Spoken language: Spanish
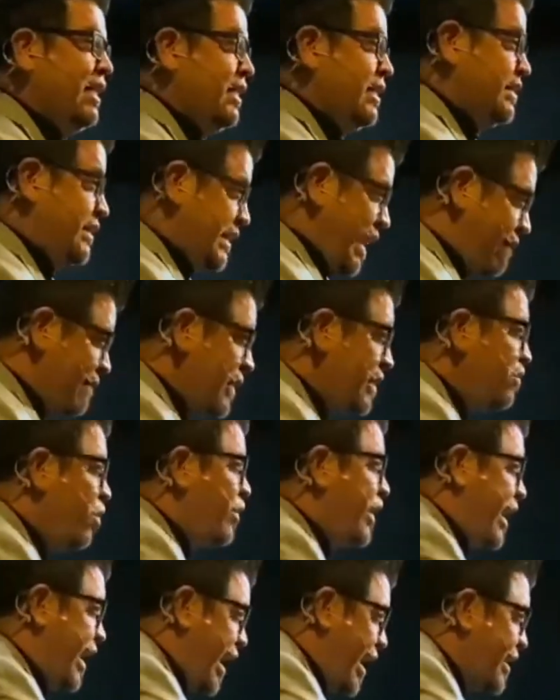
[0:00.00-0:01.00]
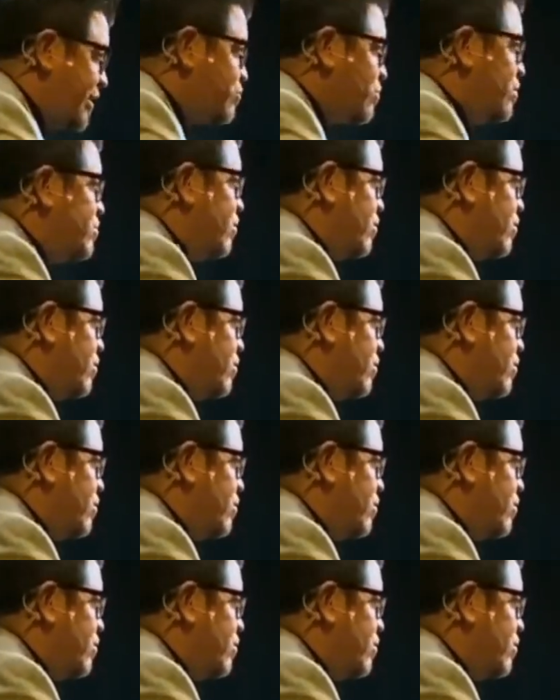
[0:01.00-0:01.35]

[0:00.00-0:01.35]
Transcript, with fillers: ¿Sabes lo que es cuando